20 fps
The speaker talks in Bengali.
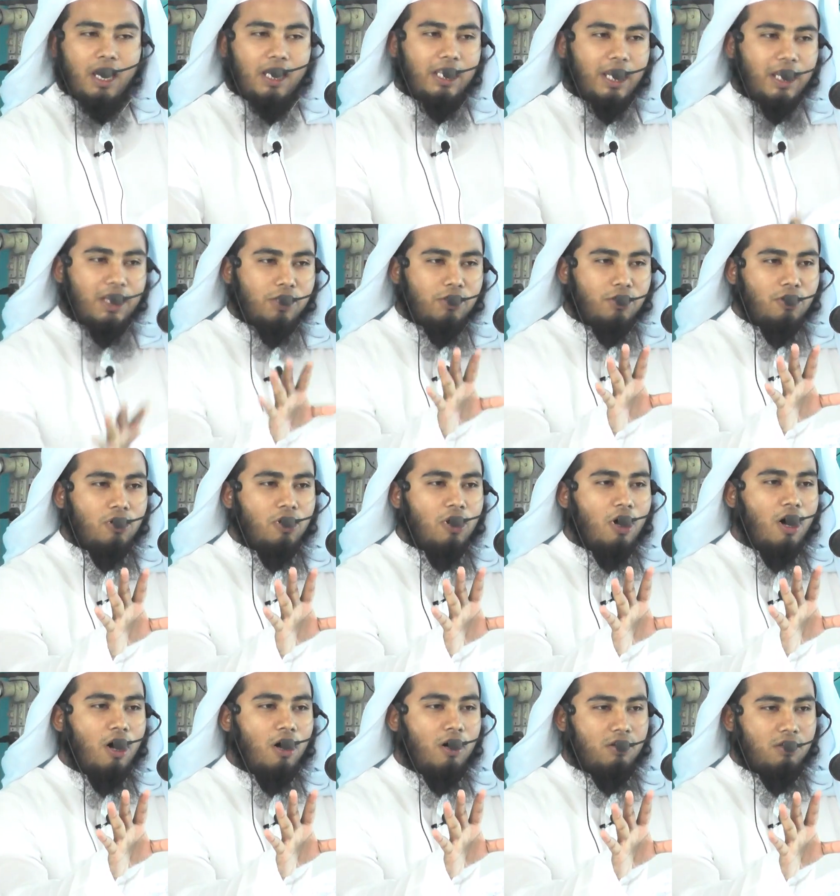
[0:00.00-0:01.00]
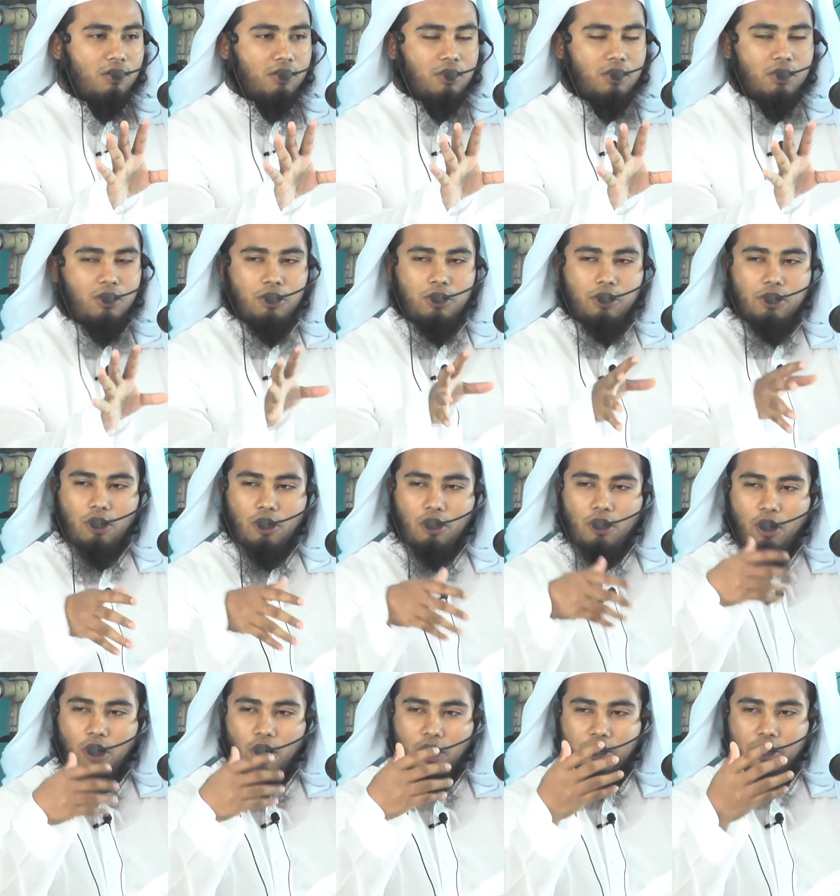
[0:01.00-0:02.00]
এদের জন্য
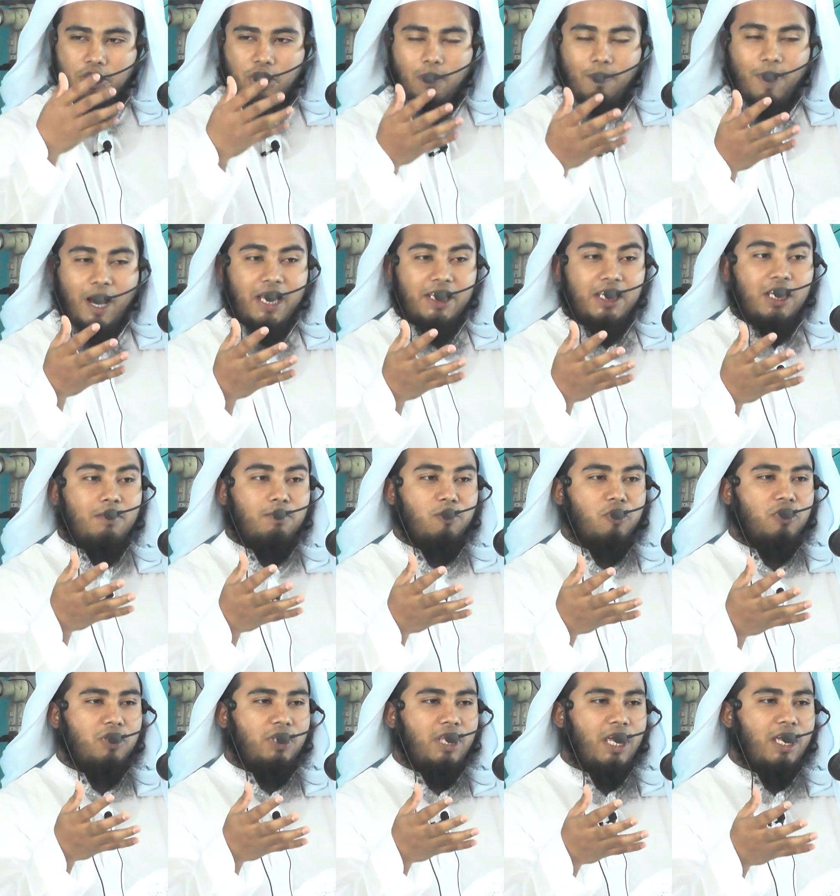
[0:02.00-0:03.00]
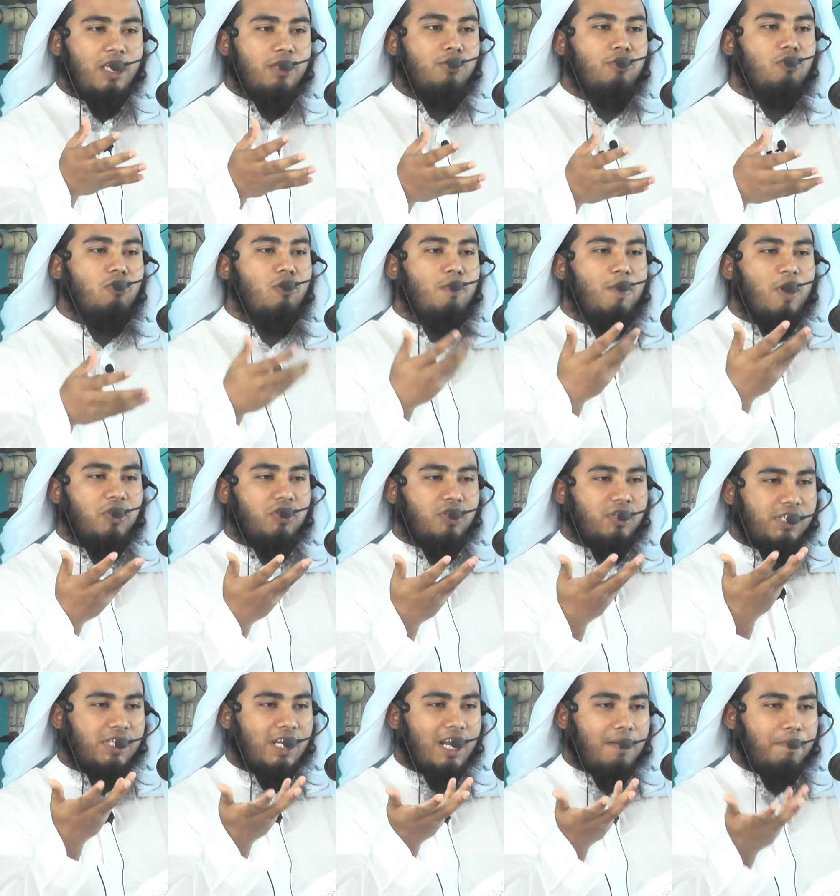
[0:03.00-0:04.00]
যখন সমাজের মধ্যে জুলুম
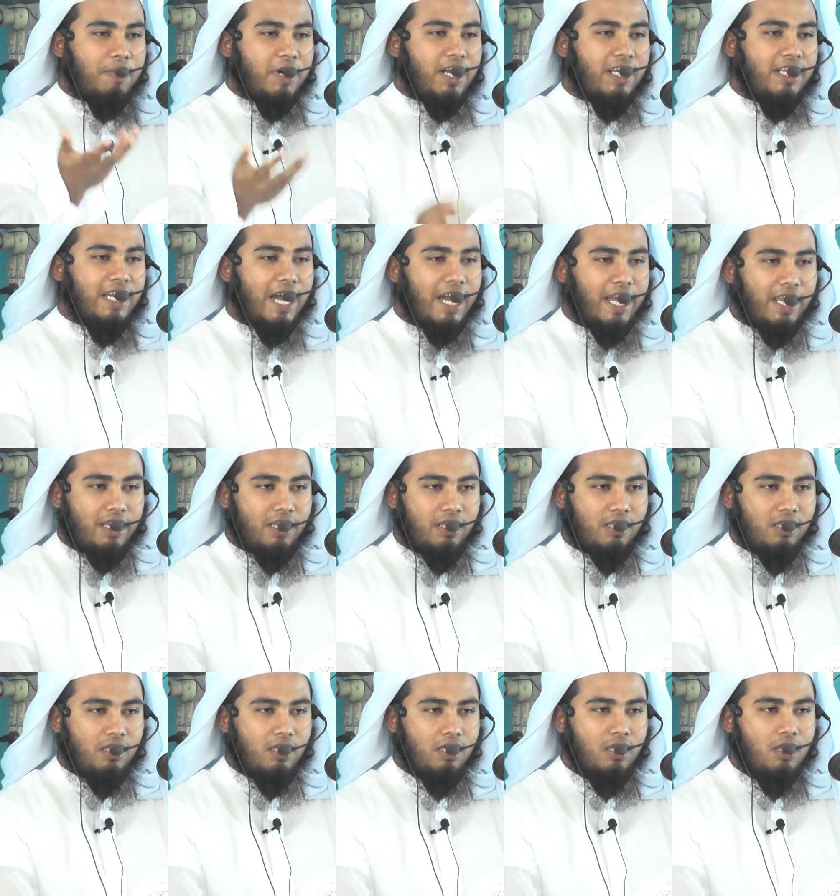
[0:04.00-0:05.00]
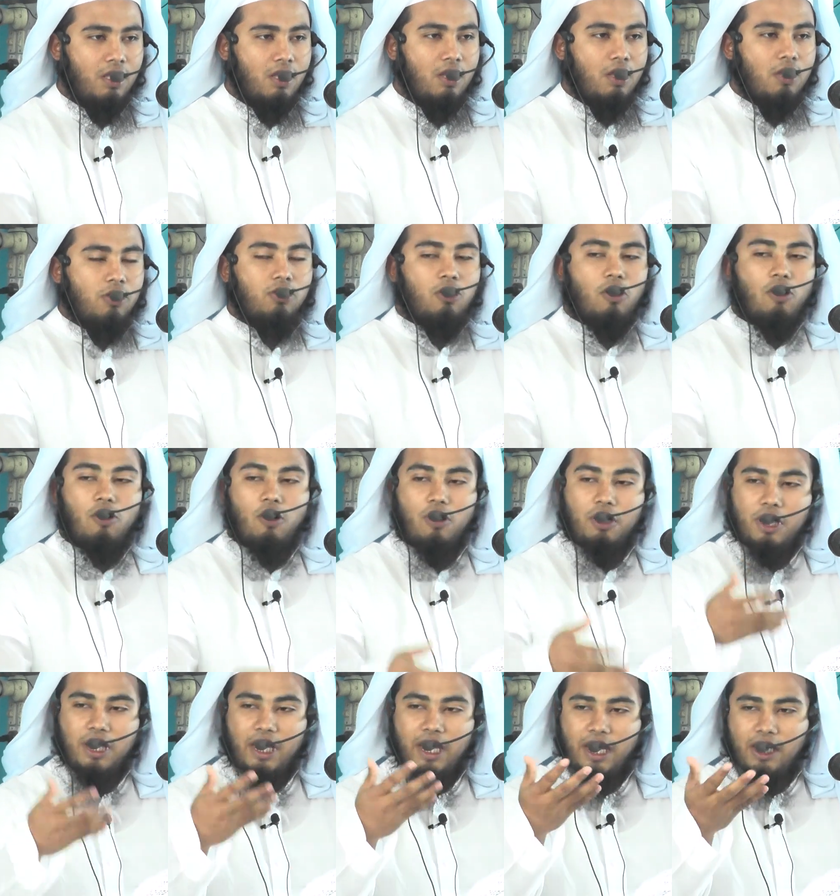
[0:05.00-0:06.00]
অত্যাচার বেড়ে যায়
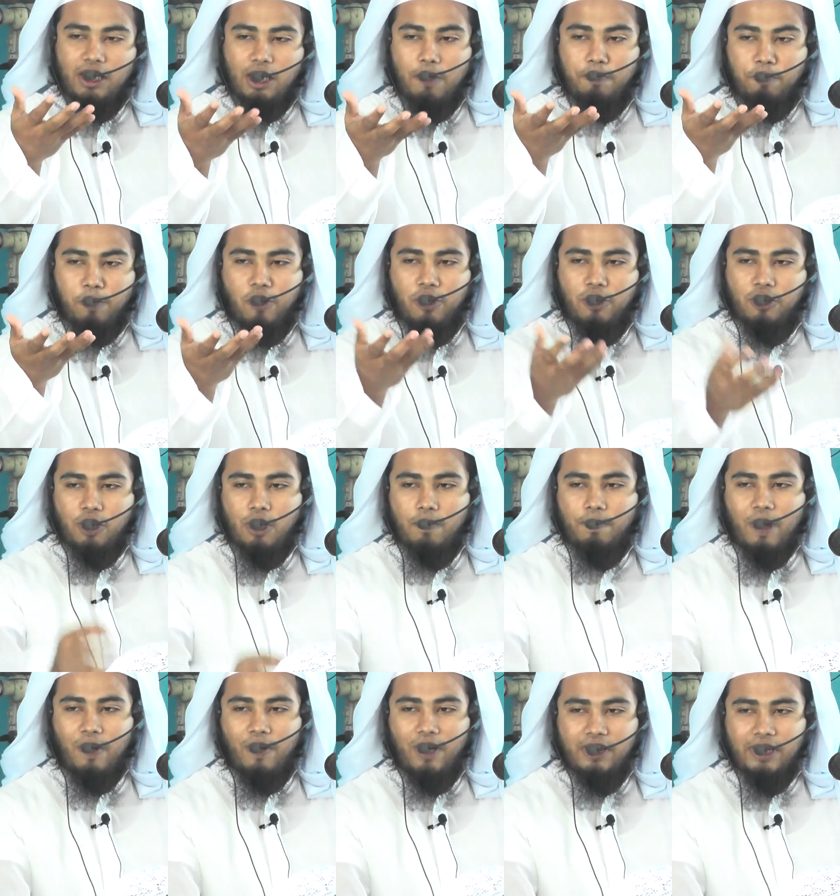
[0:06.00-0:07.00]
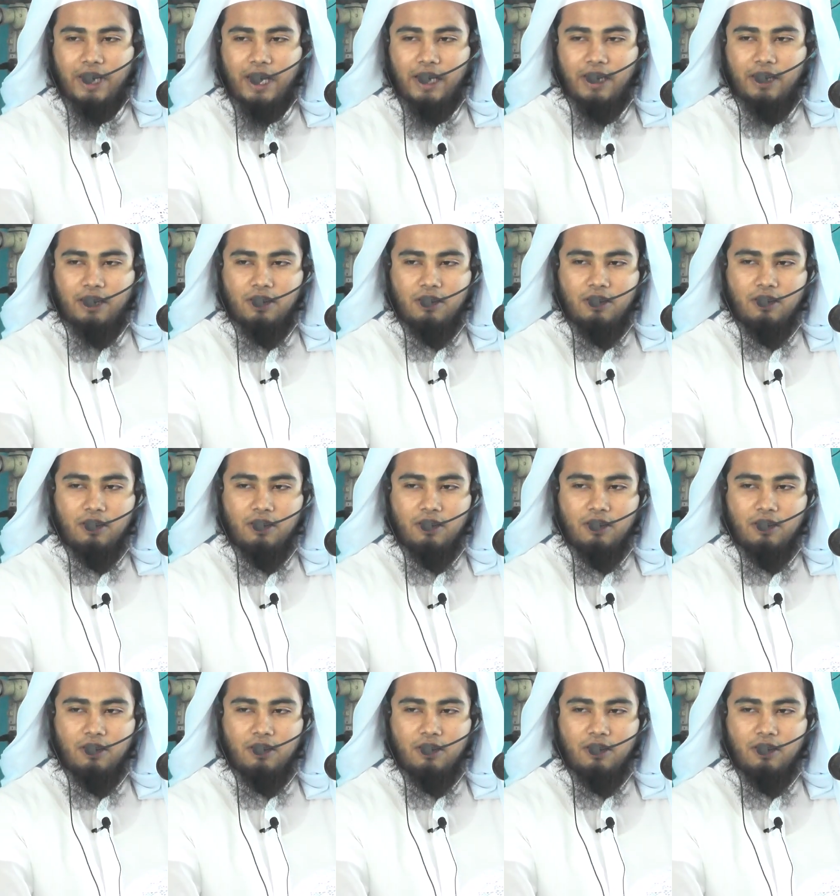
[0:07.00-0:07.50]
তখন গিয়ে এদের পরিচয় পাওয়া যায়